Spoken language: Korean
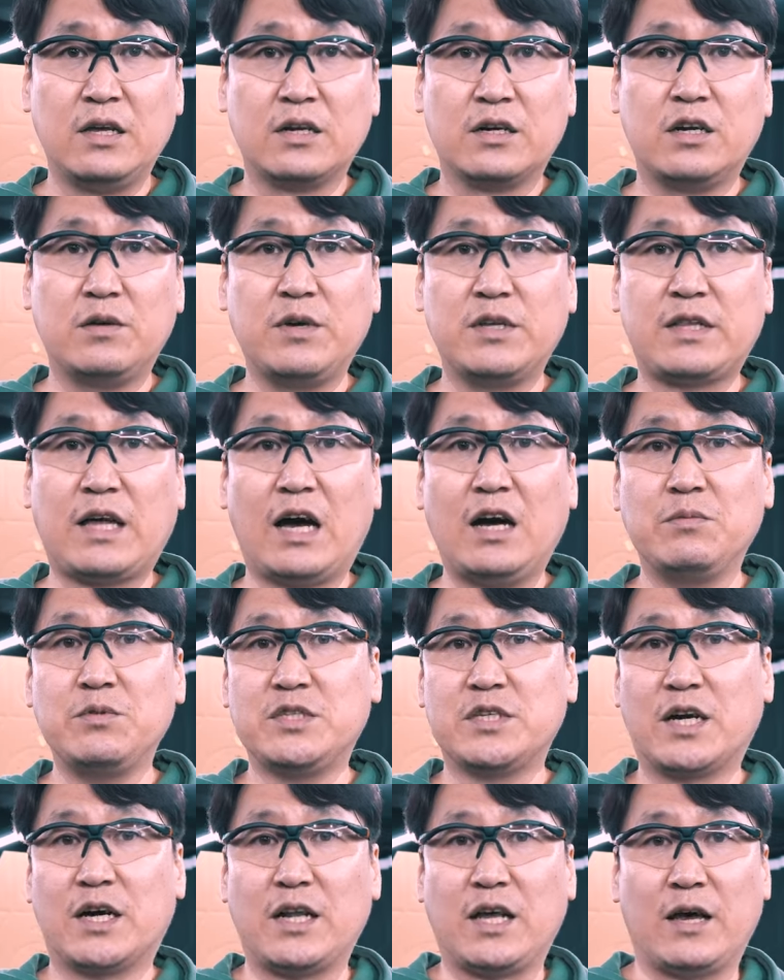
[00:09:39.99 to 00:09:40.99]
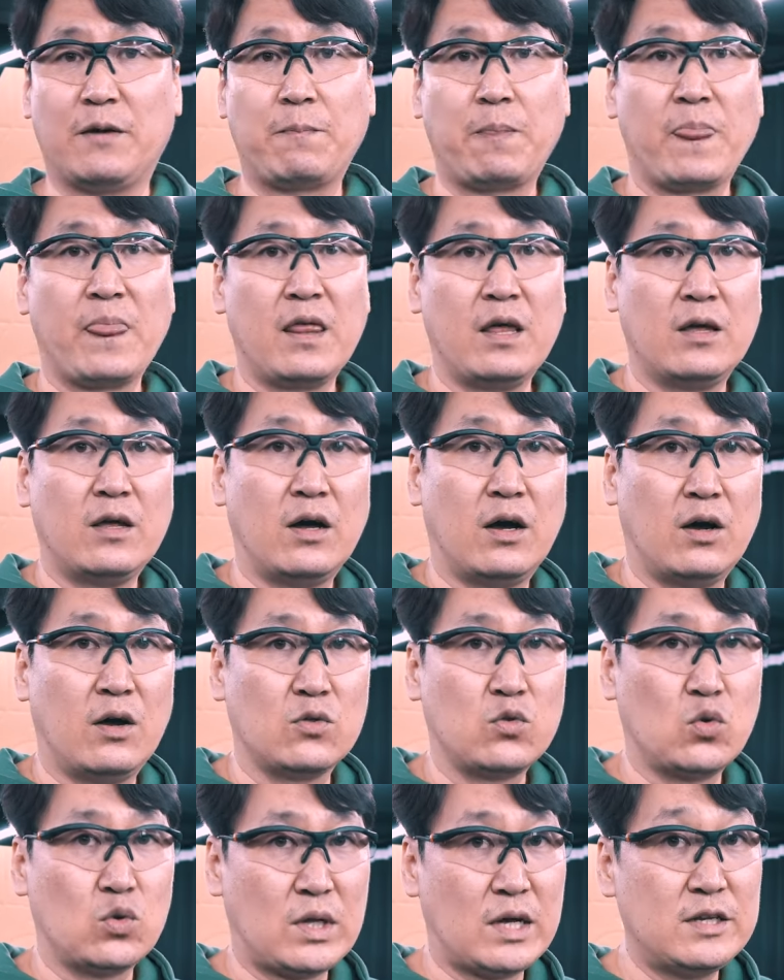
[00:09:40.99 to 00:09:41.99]
그러면 다음 이 시간에 어,
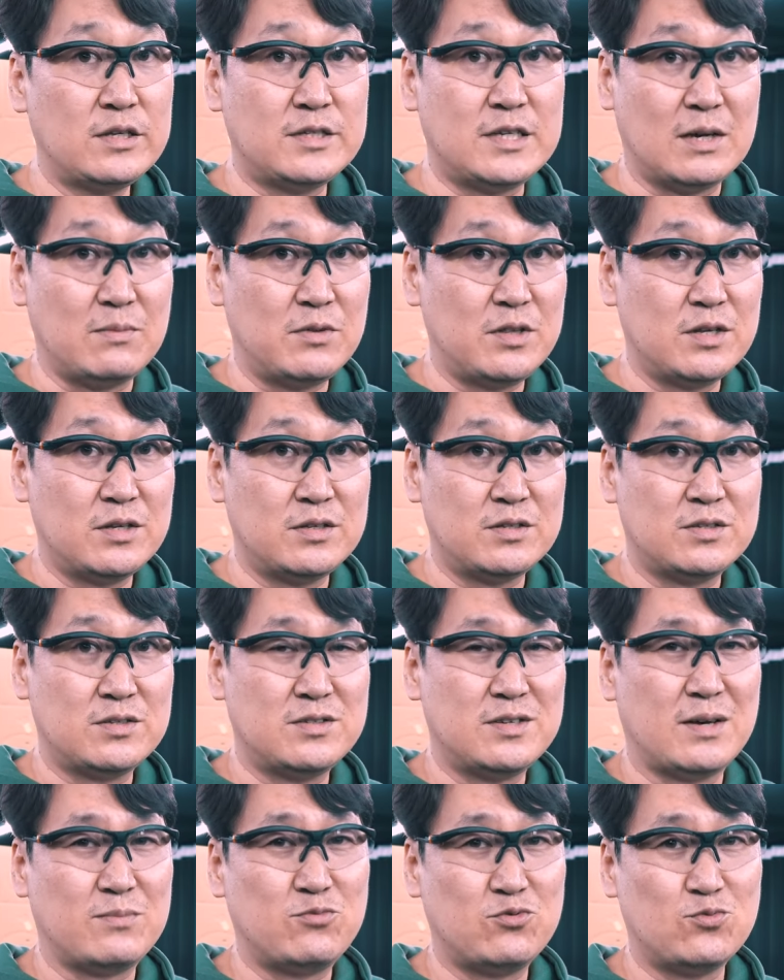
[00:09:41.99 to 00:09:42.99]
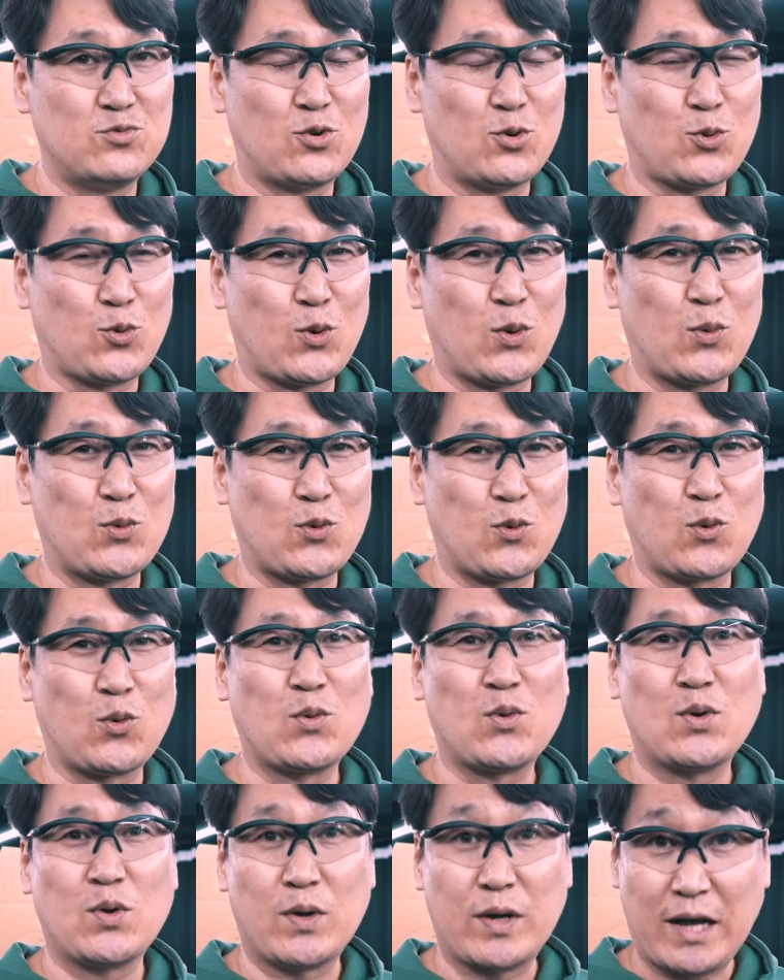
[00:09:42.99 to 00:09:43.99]
또 다른 재밌는 제품으로
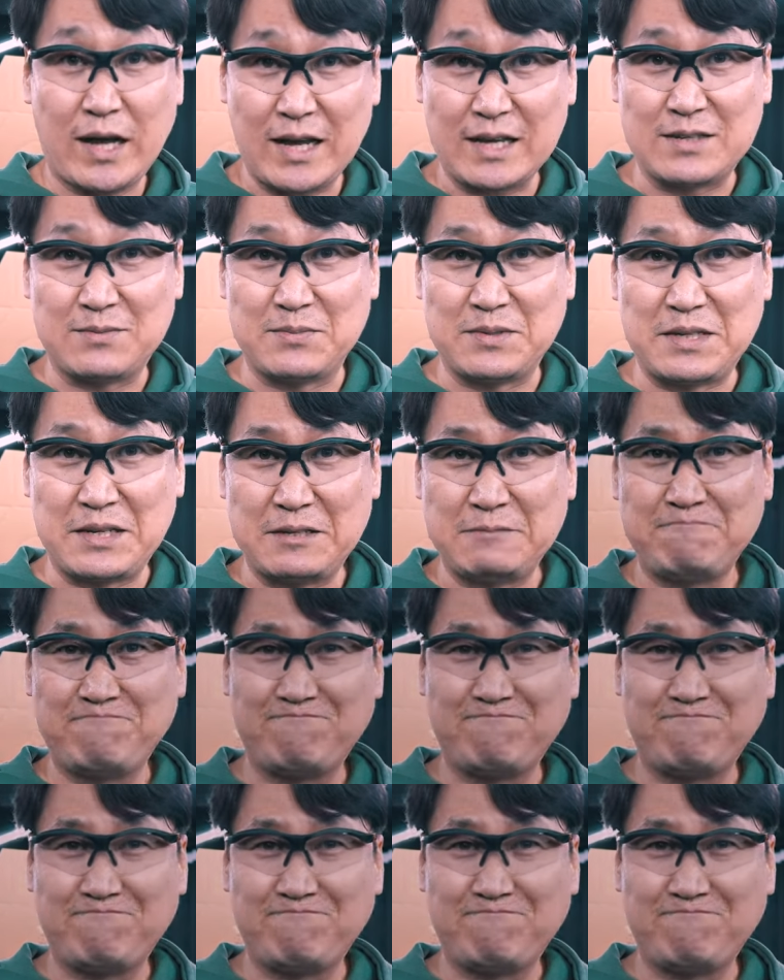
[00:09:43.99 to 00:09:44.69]
돌아오도록 하겠습니다.